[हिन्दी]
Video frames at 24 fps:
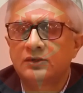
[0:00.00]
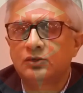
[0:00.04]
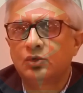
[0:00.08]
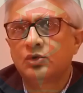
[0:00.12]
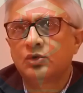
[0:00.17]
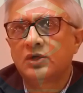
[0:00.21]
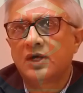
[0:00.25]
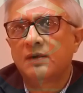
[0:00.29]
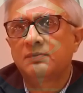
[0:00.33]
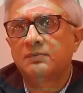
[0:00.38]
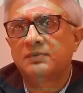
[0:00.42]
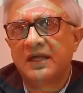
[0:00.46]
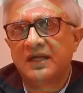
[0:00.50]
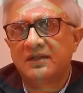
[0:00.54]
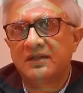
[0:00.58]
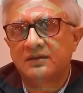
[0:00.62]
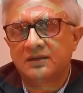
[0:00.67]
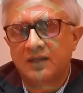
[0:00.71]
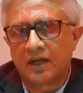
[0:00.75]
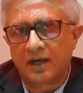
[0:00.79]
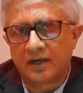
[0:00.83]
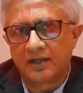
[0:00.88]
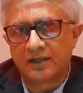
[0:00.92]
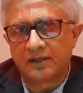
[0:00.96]
ये तो उनका
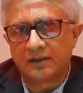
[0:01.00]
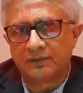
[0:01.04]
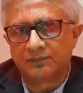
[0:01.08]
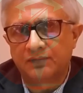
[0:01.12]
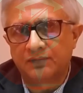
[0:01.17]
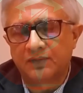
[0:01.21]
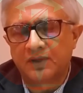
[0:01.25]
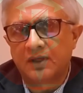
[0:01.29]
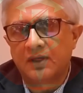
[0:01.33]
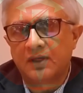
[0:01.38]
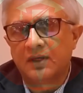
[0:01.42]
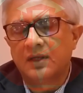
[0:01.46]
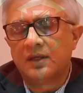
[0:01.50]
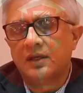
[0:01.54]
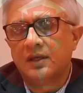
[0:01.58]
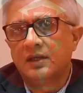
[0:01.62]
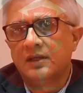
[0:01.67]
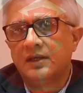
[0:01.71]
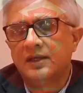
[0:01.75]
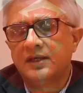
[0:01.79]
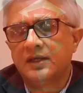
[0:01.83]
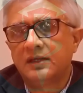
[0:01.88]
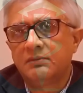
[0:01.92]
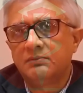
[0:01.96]
प्लान था ही
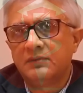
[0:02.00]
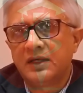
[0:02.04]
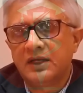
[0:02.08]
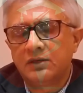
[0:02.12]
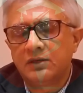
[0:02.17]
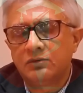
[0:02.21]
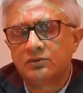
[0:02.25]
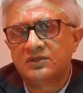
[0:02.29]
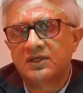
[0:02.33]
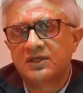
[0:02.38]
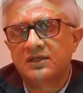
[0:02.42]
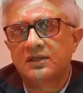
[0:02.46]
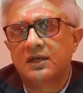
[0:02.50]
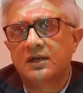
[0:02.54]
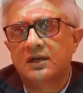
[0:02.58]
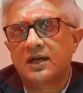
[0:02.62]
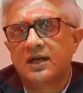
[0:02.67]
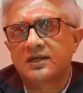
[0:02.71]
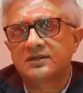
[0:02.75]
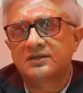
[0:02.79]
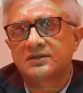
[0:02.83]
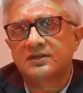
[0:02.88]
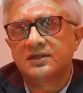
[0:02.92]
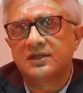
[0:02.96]
लेकिन मेरी उनसे
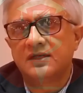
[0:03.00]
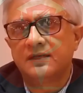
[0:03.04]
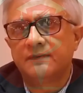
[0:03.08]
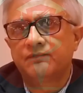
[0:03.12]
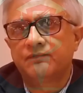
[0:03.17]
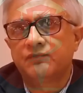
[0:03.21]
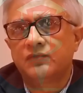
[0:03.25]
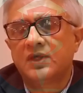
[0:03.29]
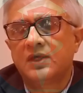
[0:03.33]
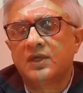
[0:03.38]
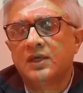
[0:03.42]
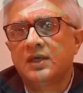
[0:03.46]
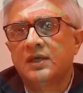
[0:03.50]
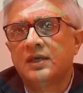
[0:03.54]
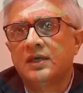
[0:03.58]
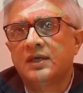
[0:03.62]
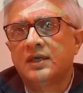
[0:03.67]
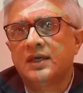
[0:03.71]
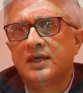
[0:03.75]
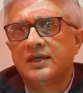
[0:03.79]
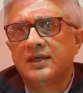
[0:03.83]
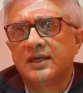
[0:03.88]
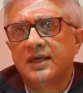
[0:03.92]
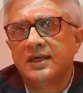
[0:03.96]
दरख्वास्त थी
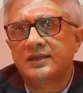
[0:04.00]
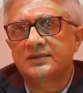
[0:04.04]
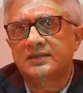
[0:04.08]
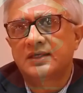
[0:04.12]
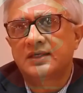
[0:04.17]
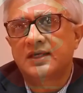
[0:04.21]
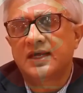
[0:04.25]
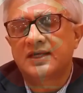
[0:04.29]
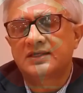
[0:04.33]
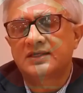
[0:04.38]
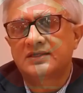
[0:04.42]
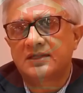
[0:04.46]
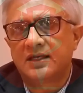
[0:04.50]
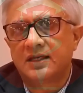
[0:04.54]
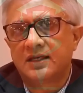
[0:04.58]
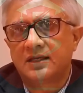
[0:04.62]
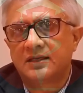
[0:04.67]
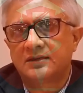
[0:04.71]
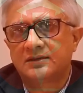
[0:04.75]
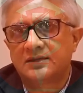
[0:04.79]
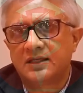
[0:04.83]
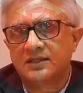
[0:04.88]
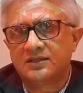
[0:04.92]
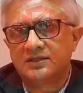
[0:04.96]
कि ये
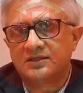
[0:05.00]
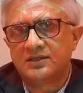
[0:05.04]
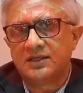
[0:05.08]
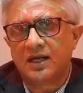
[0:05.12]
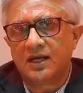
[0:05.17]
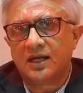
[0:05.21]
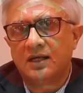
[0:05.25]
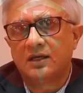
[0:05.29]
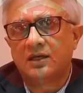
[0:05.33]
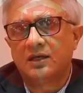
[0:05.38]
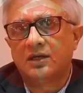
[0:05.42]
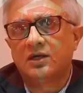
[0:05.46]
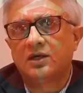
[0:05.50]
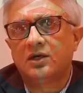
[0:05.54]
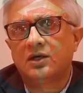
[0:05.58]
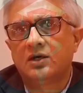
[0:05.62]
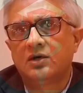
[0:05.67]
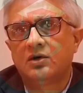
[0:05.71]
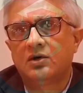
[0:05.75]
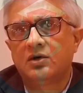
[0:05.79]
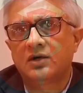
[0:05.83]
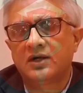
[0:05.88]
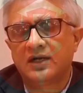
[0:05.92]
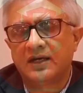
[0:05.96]
ऐसा तजिया
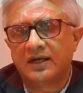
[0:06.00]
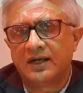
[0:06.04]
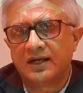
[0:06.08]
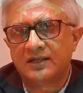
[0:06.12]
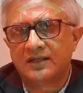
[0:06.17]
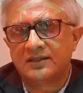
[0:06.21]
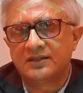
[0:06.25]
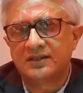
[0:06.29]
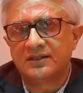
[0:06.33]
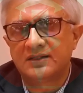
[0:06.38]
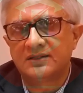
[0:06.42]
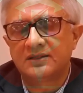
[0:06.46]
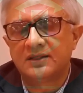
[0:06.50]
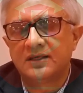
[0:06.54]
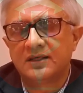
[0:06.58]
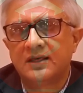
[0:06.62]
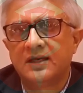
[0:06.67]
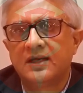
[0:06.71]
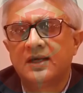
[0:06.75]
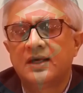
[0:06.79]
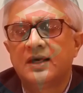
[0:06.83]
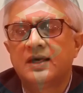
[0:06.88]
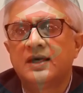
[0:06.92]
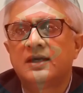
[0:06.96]
और एनालिसिस
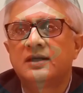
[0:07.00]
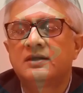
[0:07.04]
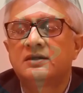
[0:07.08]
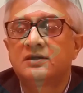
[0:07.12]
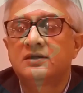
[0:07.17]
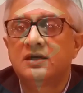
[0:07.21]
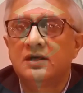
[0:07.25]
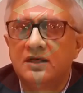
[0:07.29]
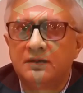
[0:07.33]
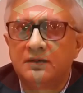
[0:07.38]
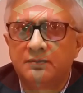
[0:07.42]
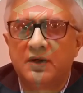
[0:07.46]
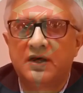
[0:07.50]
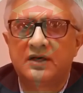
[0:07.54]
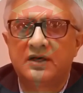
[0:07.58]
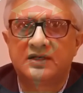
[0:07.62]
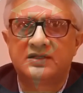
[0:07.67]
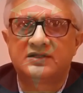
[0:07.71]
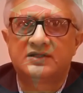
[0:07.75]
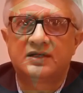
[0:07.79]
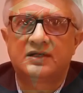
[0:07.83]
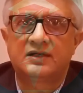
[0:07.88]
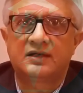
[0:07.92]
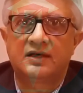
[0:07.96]
थर्ड
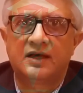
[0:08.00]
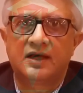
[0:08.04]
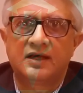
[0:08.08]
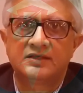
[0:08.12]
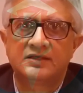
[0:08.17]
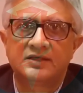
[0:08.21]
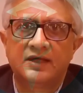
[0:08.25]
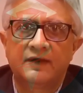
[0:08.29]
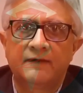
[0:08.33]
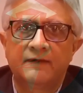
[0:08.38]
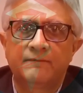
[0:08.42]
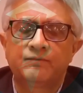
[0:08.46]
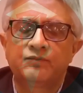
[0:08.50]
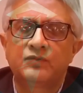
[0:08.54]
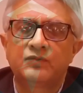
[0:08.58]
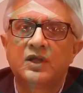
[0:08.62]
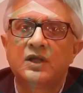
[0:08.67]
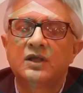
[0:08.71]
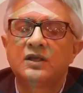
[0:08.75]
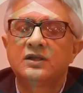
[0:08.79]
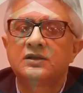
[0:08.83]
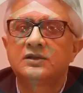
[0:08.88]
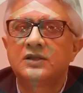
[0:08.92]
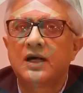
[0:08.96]
पार्टी से कराया जाए
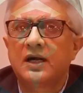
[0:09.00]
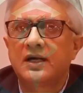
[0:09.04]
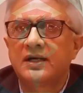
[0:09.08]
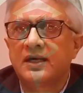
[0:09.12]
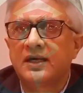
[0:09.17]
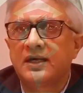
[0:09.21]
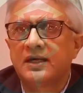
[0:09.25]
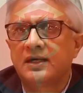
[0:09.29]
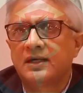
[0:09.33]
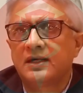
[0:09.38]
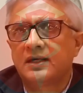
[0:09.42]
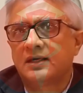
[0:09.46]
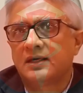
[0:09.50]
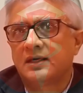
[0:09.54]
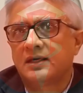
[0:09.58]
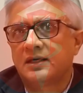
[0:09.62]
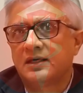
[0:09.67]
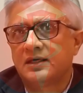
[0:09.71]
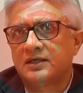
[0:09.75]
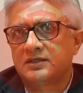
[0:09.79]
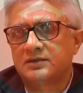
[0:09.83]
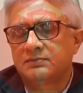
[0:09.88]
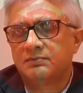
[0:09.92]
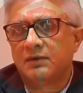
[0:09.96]
ताकि
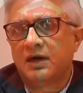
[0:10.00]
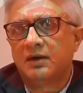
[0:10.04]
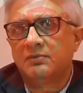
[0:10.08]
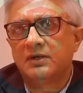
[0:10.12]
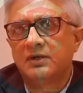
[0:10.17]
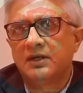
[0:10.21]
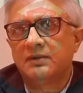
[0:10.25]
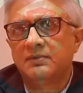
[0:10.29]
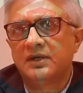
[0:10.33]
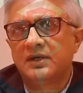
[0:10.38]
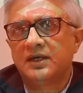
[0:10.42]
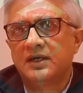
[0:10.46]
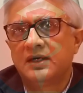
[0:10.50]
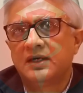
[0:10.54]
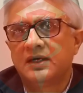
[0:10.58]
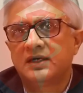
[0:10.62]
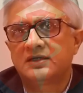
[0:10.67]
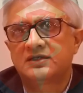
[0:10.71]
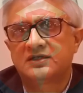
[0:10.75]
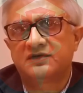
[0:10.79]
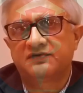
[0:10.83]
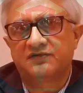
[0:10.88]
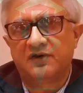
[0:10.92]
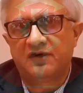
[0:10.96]
इस मामले में
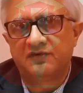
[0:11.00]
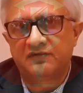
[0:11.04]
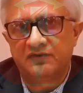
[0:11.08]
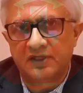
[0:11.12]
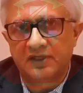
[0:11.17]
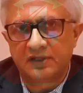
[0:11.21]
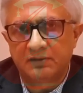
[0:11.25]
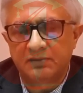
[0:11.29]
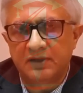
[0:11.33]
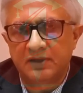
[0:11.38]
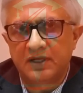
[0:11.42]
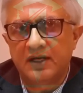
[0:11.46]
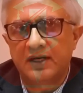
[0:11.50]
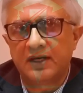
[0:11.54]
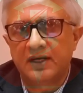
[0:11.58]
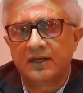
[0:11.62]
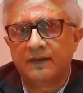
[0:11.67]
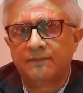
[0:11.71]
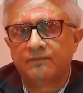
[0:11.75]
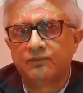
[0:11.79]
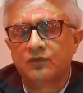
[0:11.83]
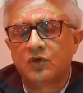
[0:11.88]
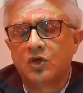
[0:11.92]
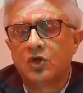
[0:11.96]
एक शफाफियत भी
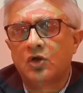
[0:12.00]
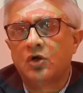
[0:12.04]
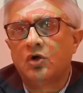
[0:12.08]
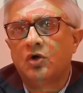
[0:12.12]
रहे